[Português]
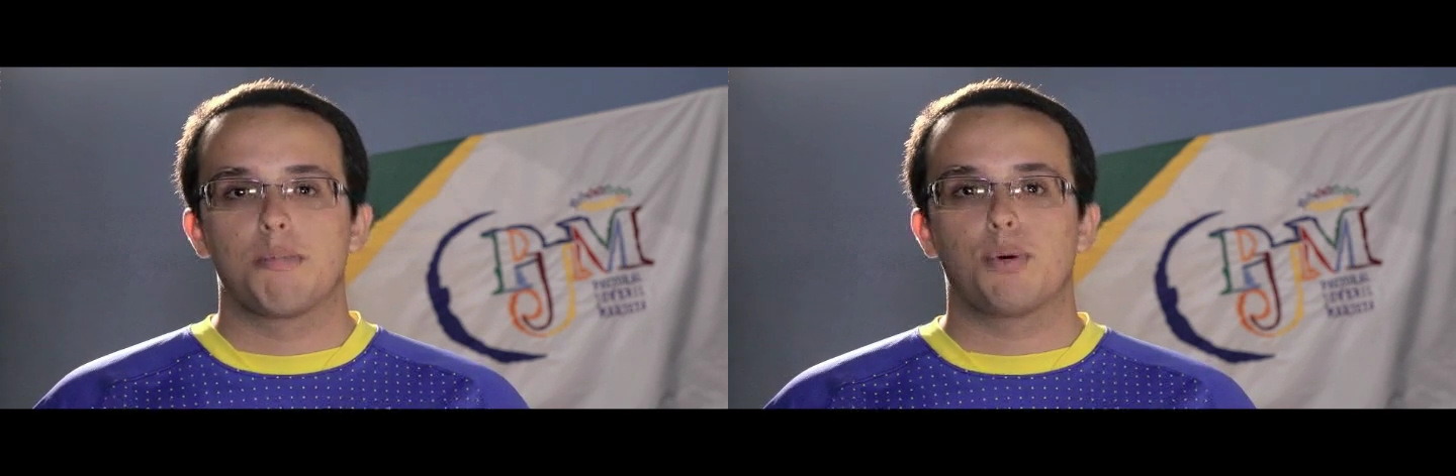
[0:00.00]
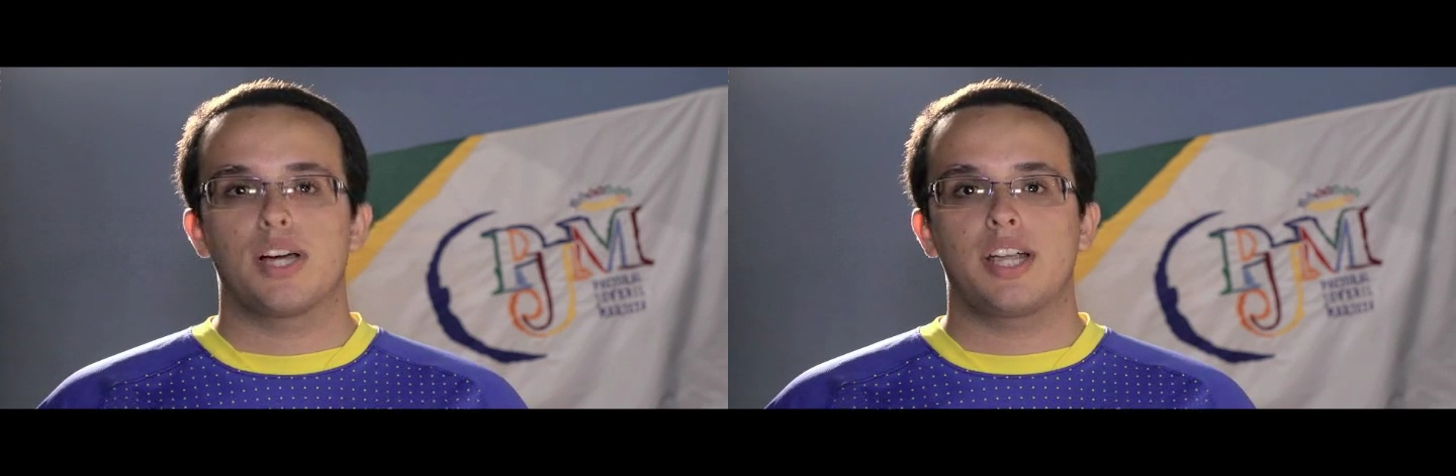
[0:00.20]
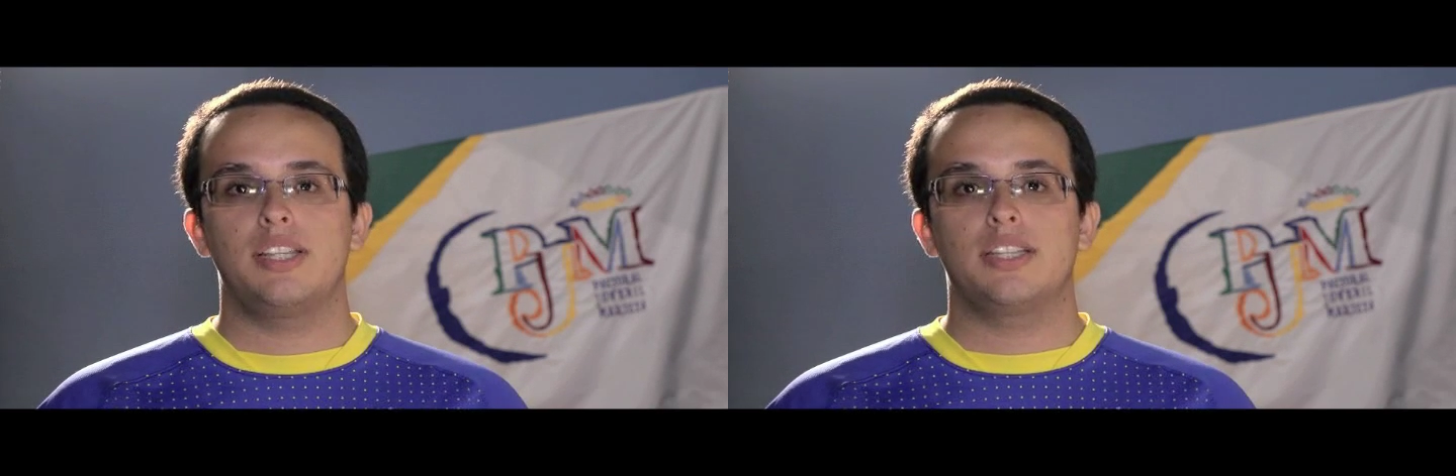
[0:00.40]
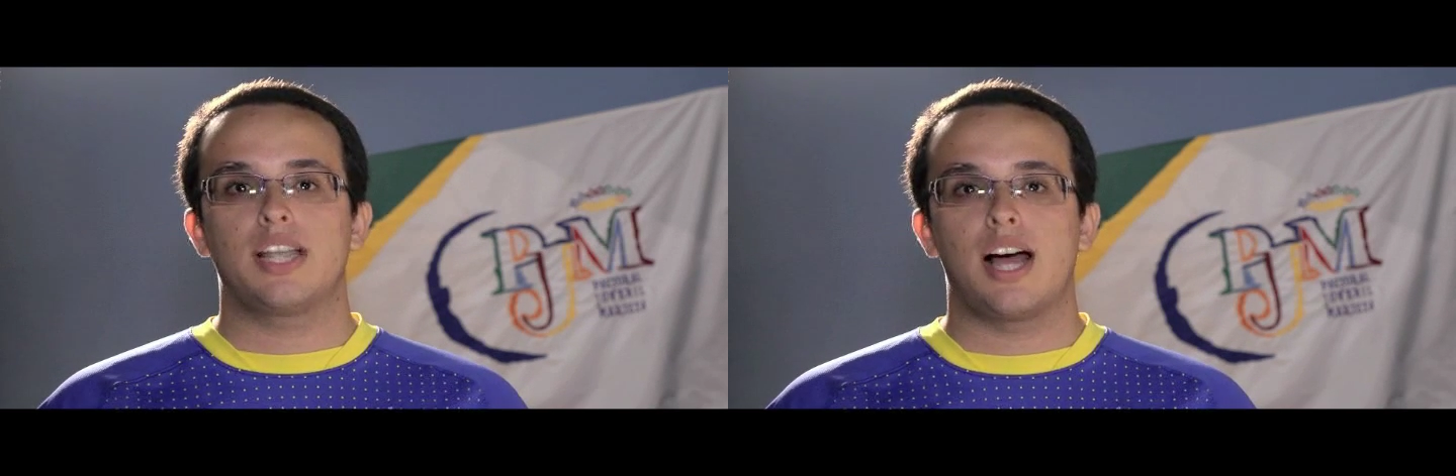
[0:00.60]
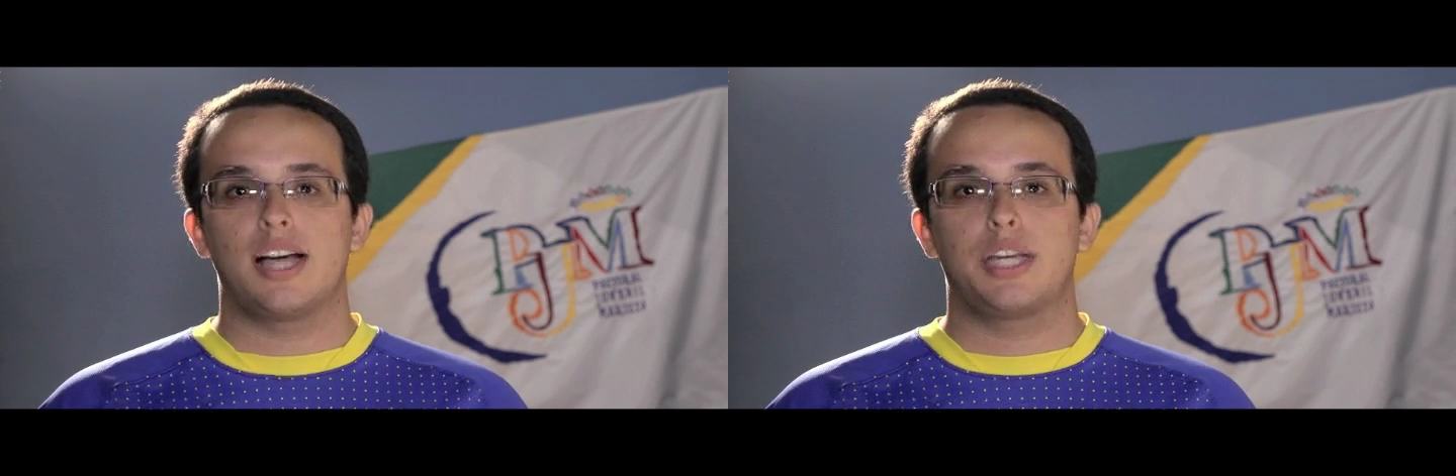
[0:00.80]
por
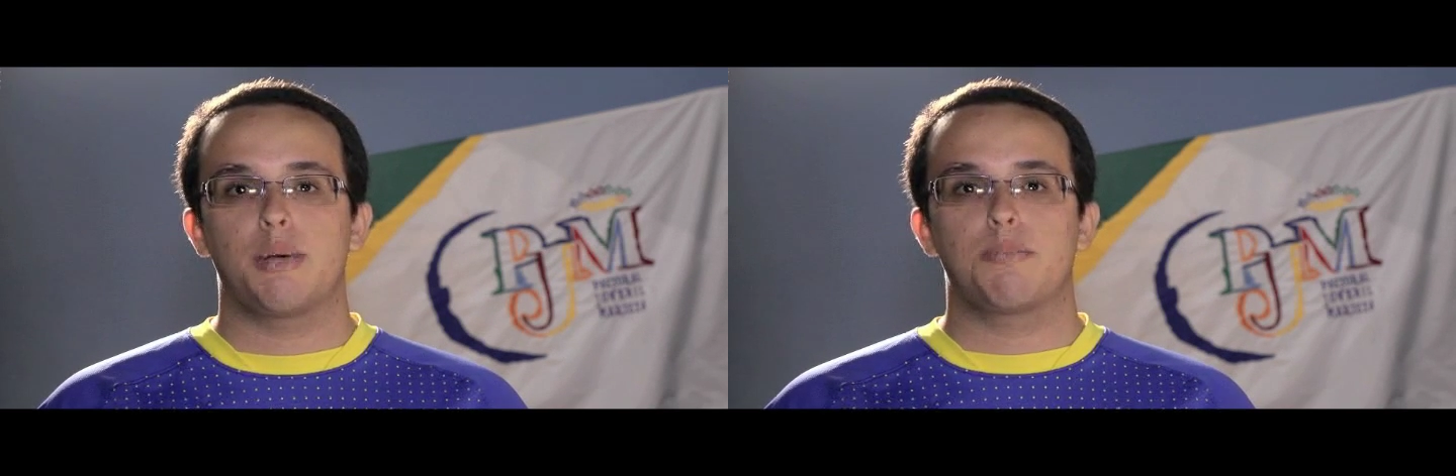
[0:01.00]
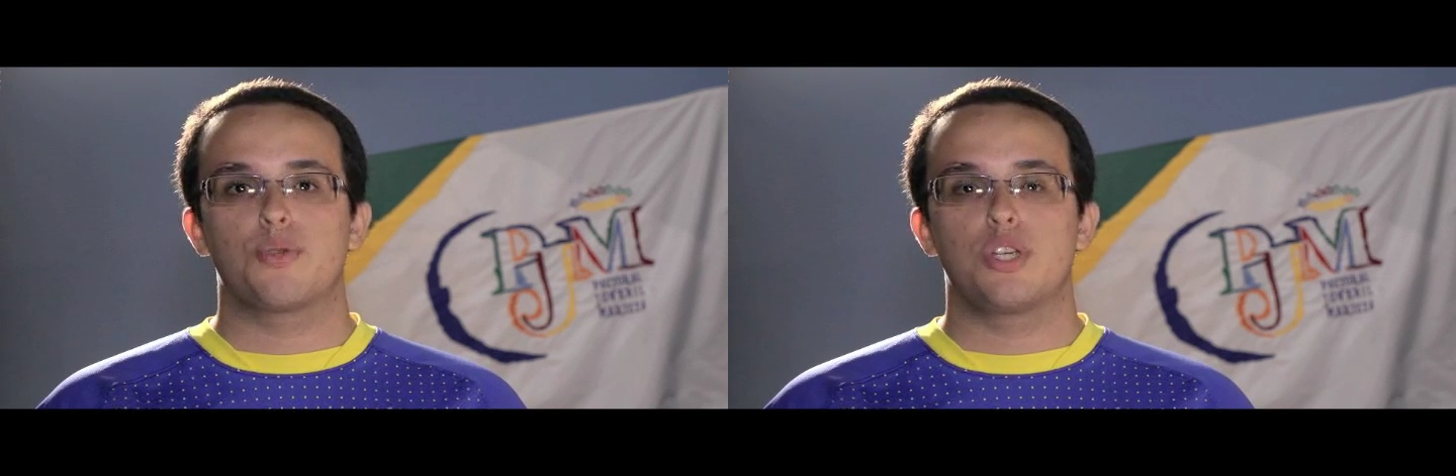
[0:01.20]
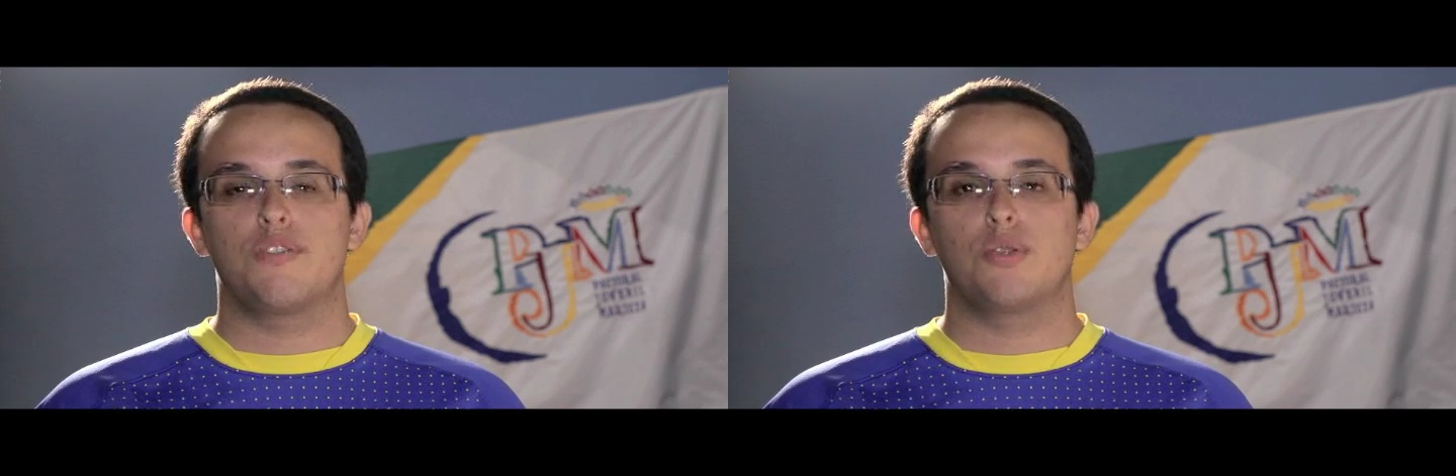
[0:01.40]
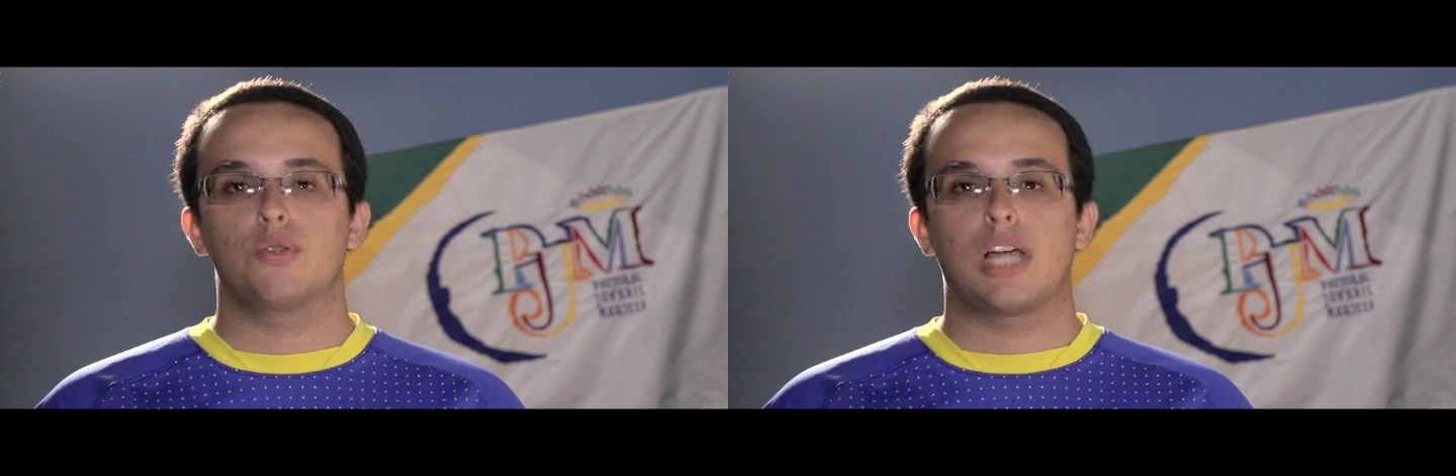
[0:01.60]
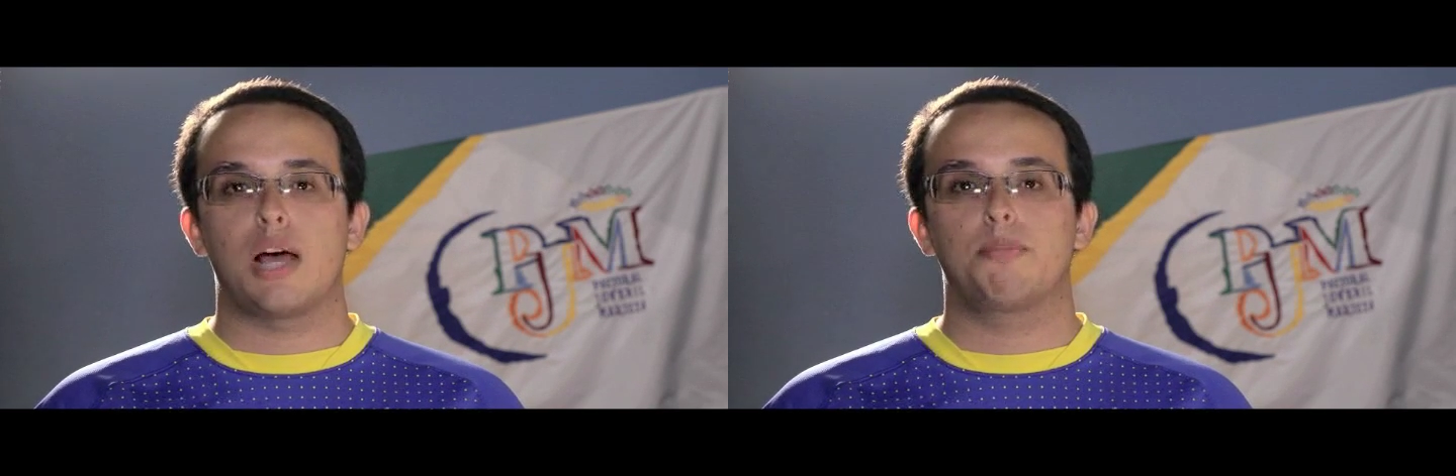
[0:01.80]
acreditar que é possível lutar